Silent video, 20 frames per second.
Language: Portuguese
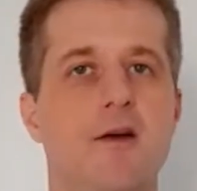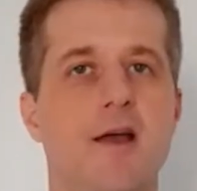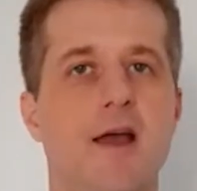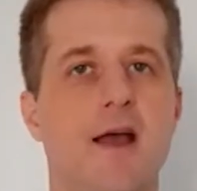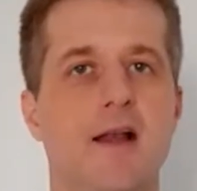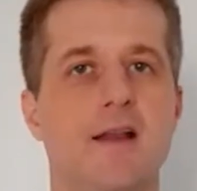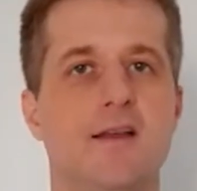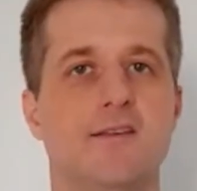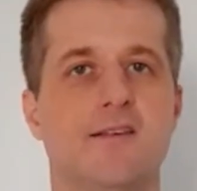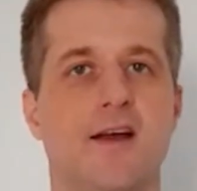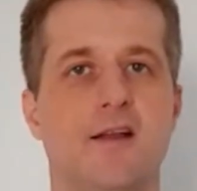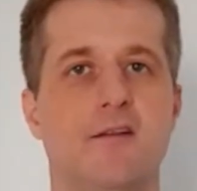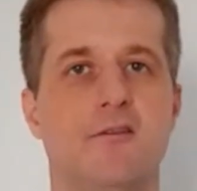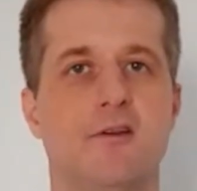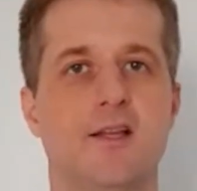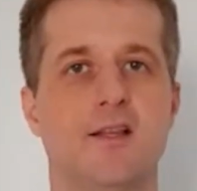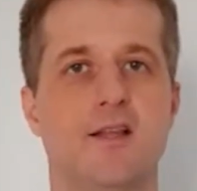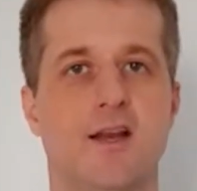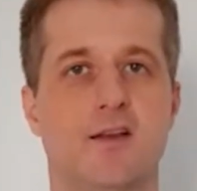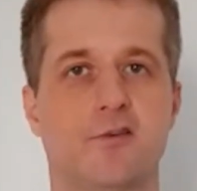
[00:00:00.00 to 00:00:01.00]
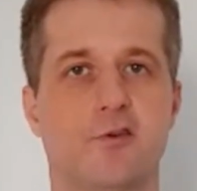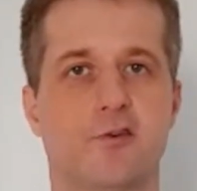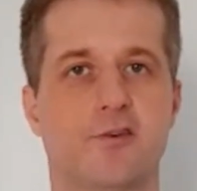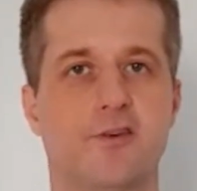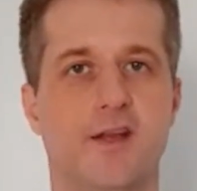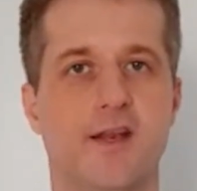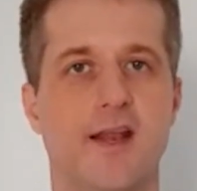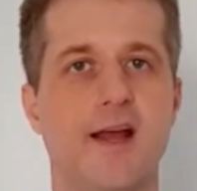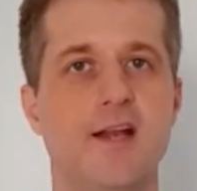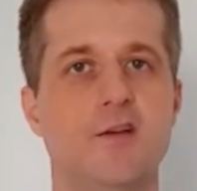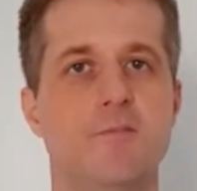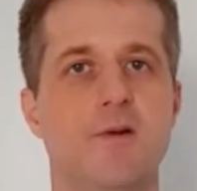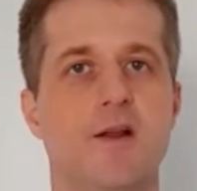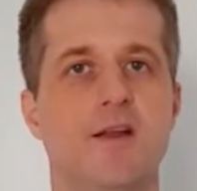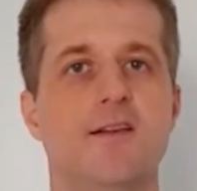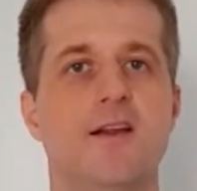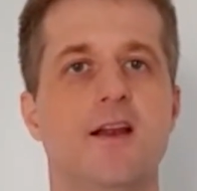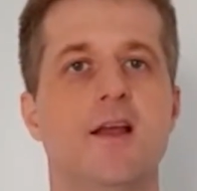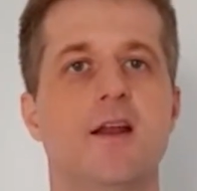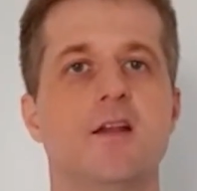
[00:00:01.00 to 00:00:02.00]
realizado entre a Sociedade
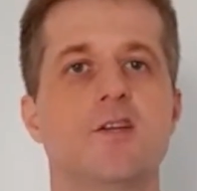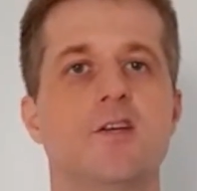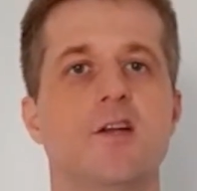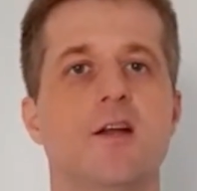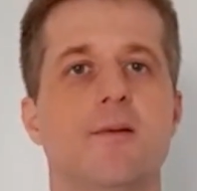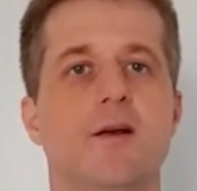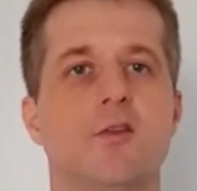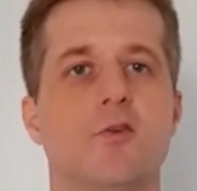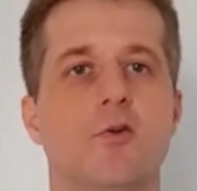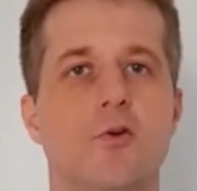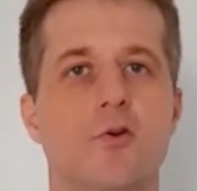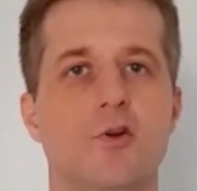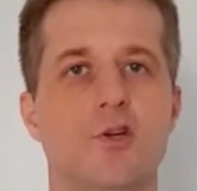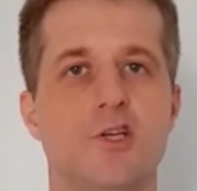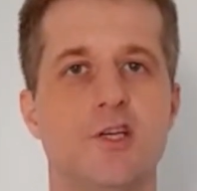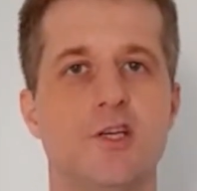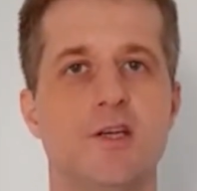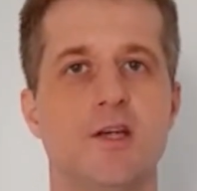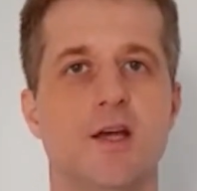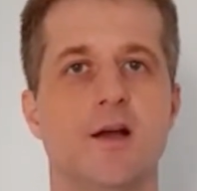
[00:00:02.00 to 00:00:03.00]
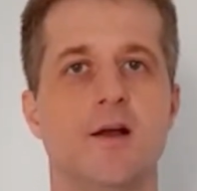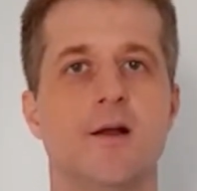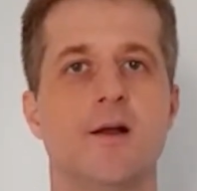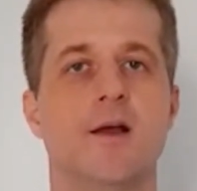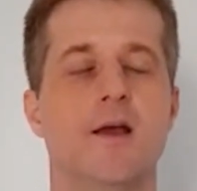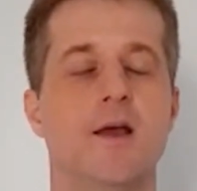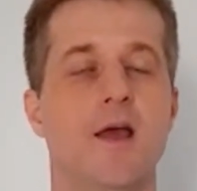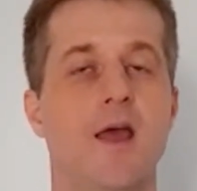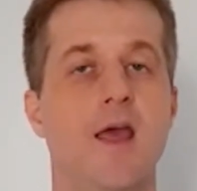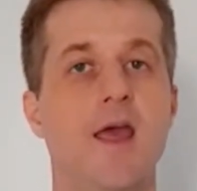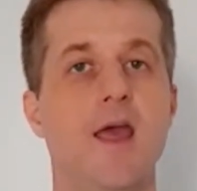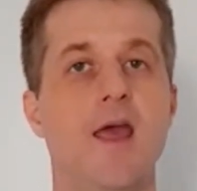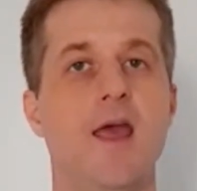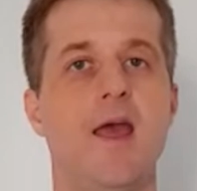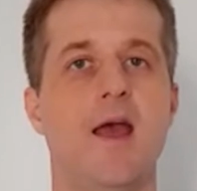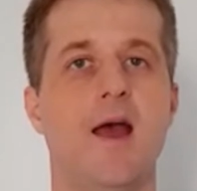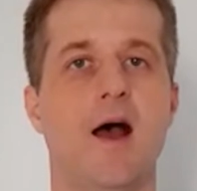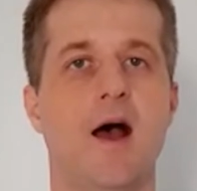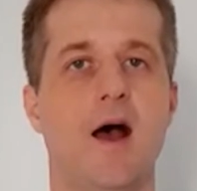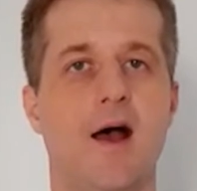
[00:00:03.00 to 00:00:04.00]
Brasileira de Nematologia
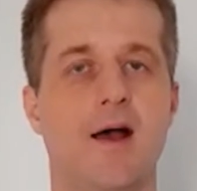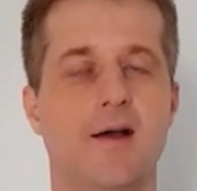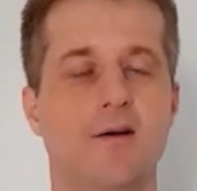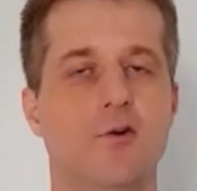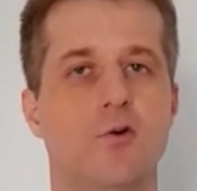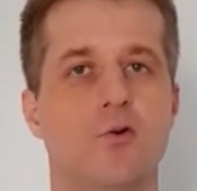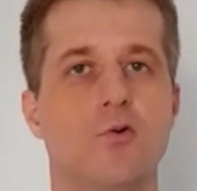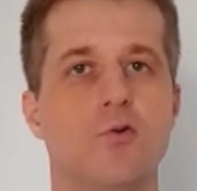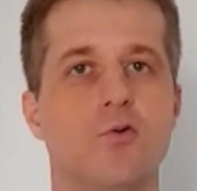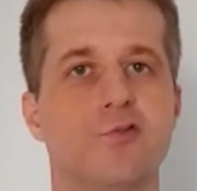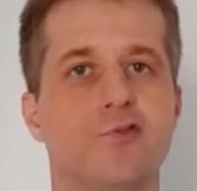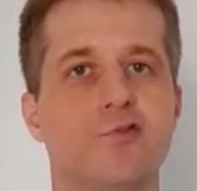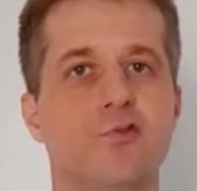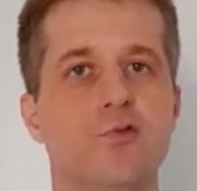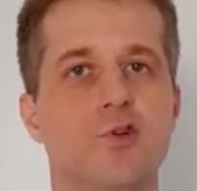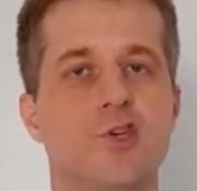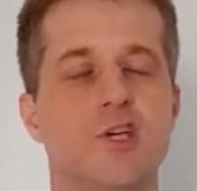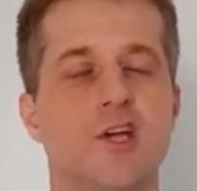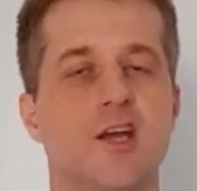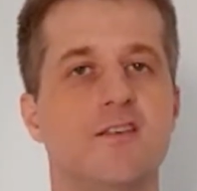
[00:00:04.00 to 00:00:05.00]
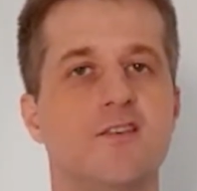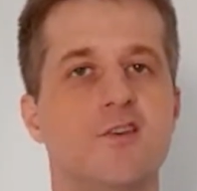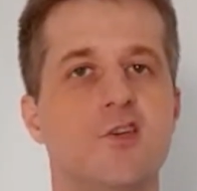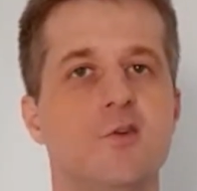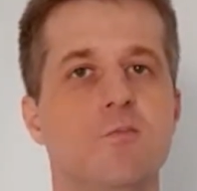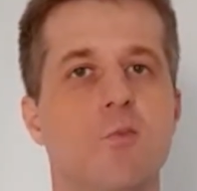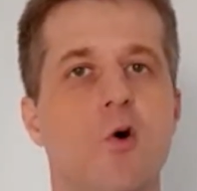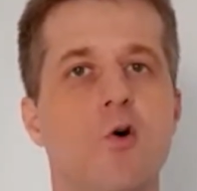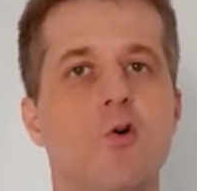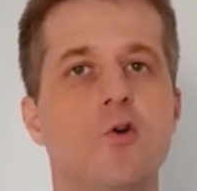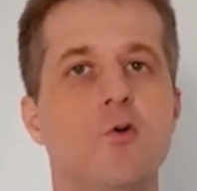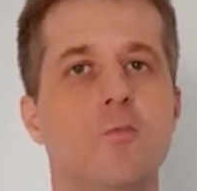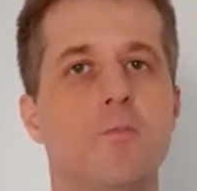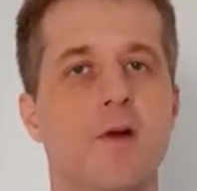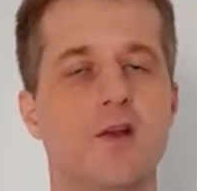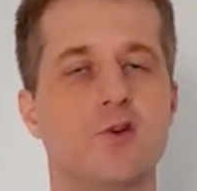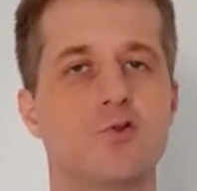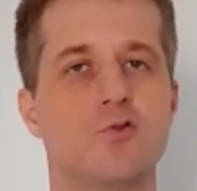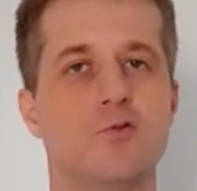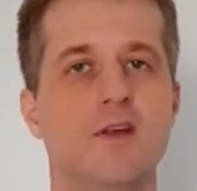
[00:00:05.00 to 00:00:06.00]
e a Agroconsult estimou que o
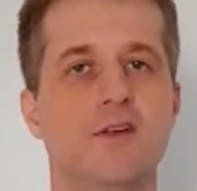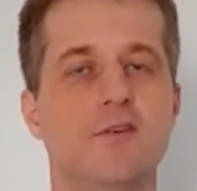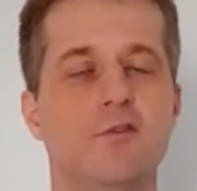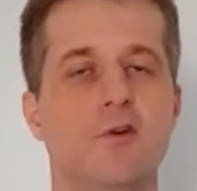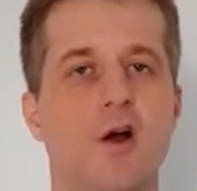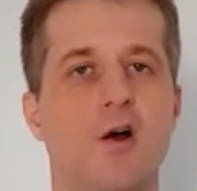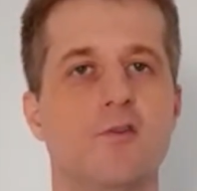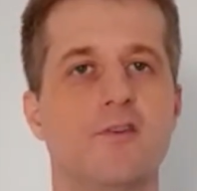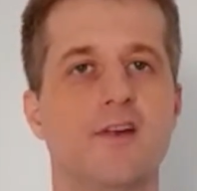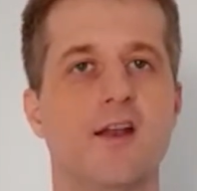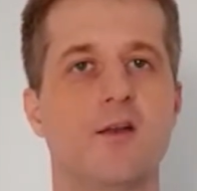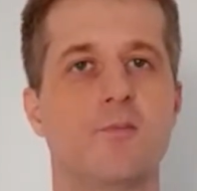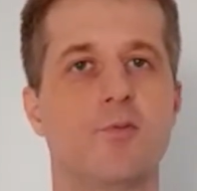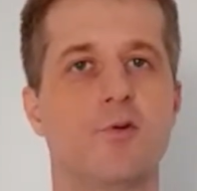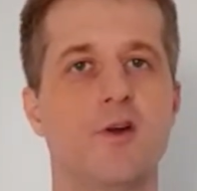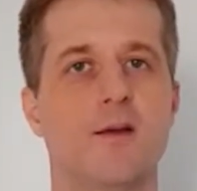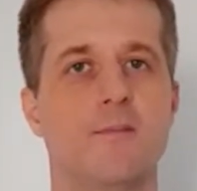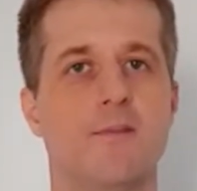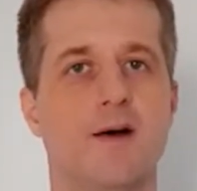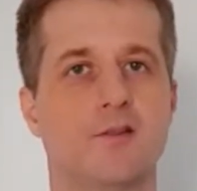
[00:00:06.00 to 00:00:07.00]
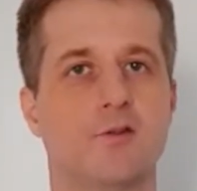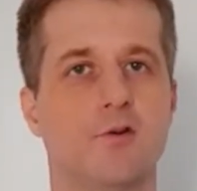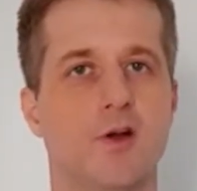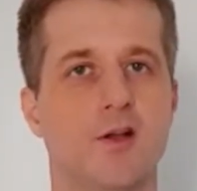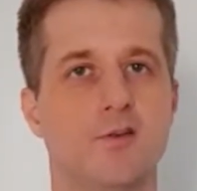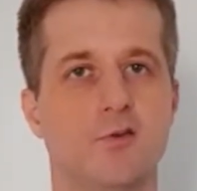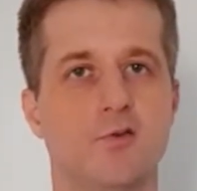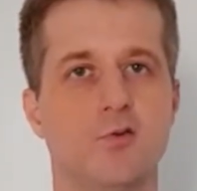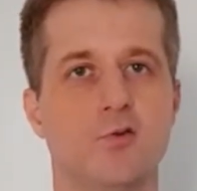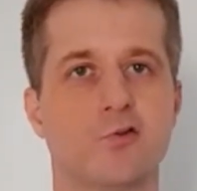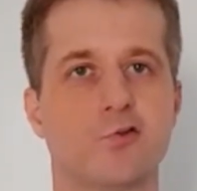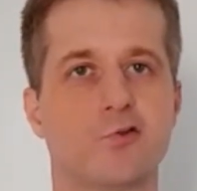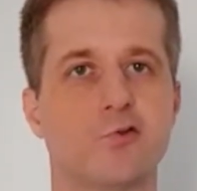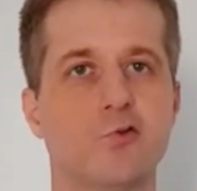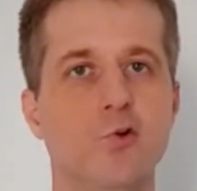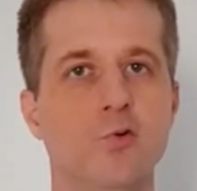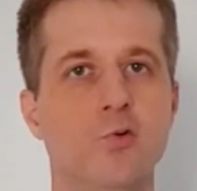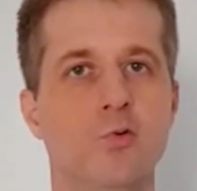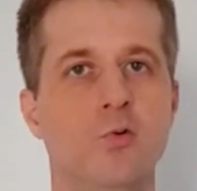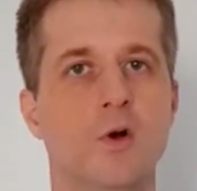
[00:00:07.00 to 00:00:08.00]
prejuízo causado por nematóides no
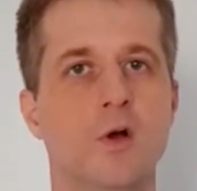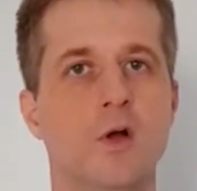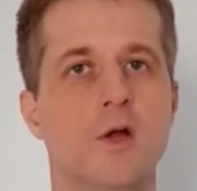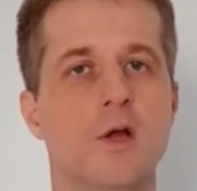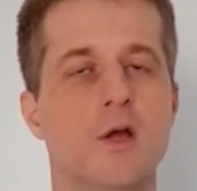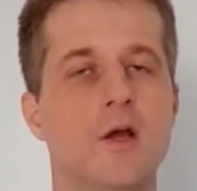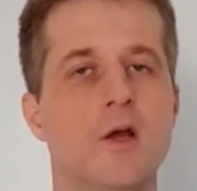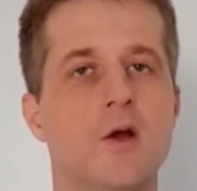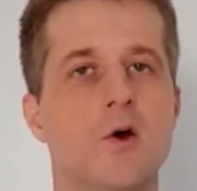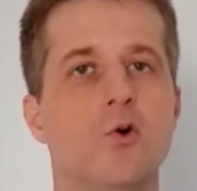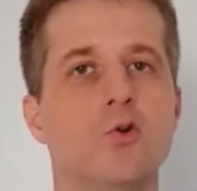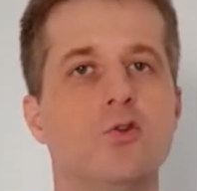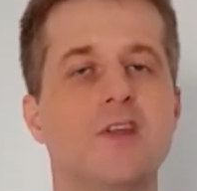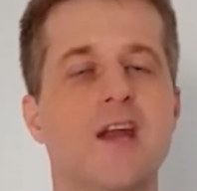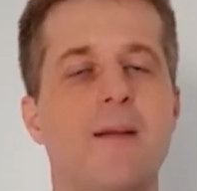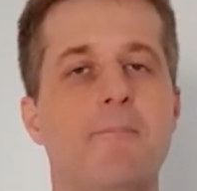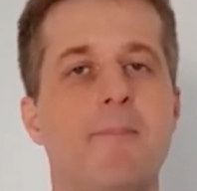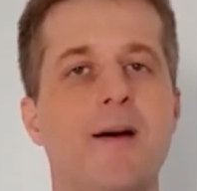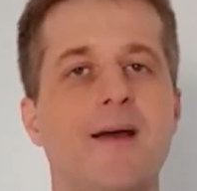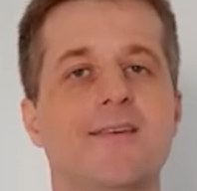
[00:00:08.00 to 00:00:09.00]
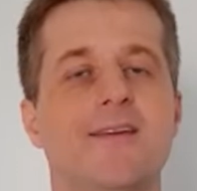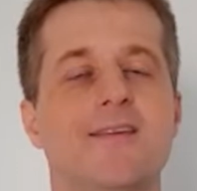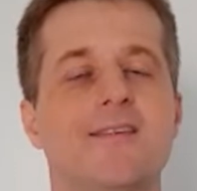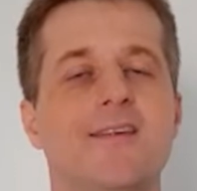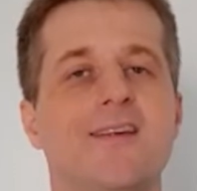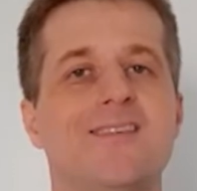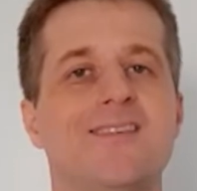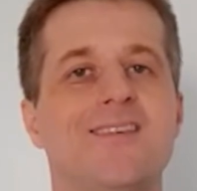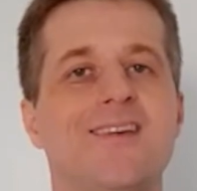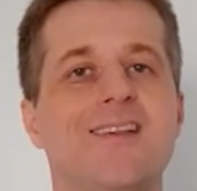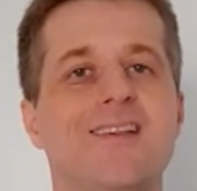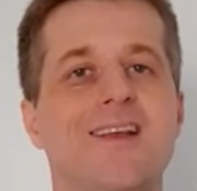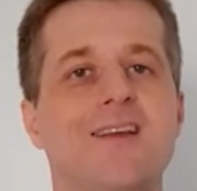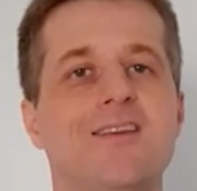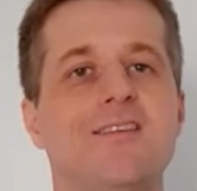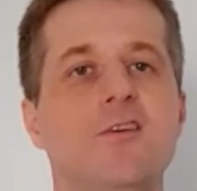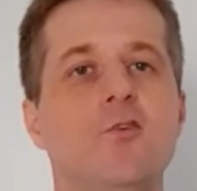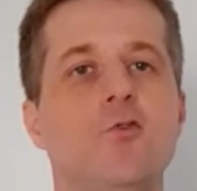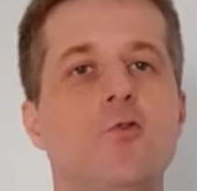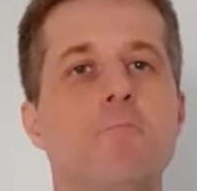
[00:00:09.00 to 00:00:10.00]
sul ultrapassa
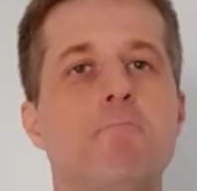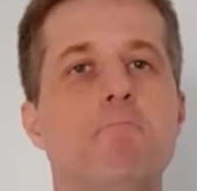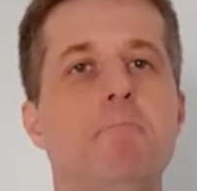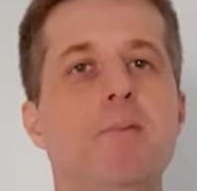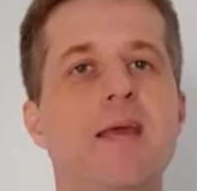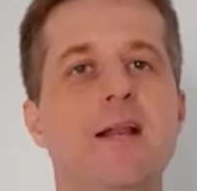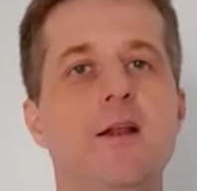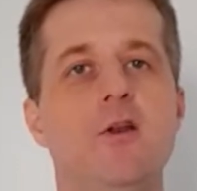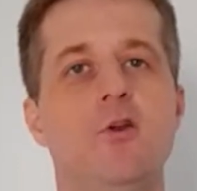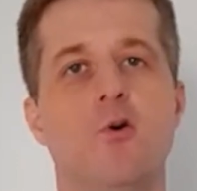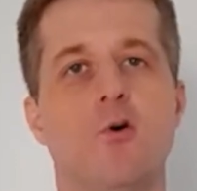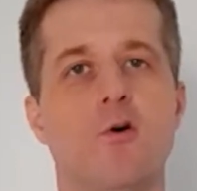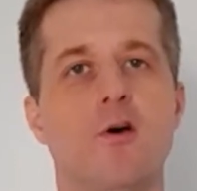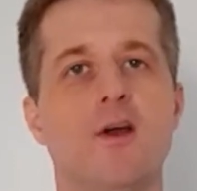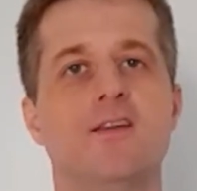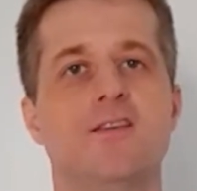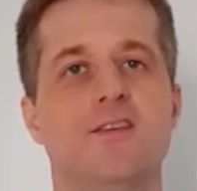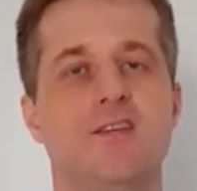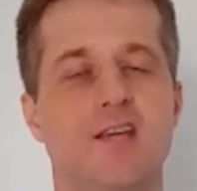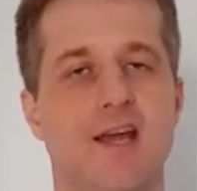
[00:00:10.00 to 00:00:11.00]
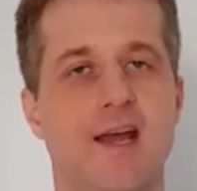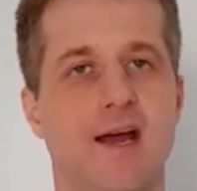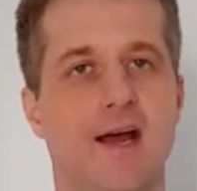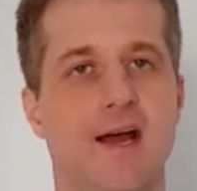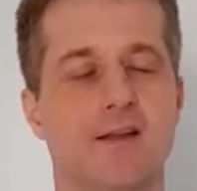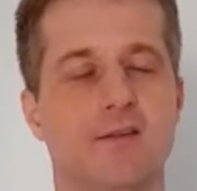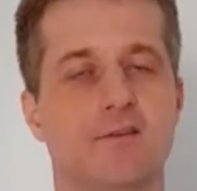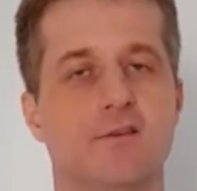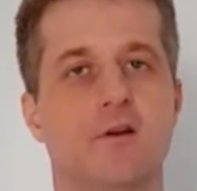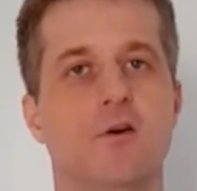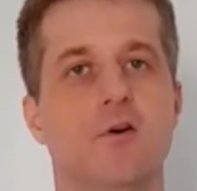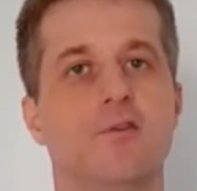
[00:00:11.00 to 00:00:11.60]
65 bilhões de reais.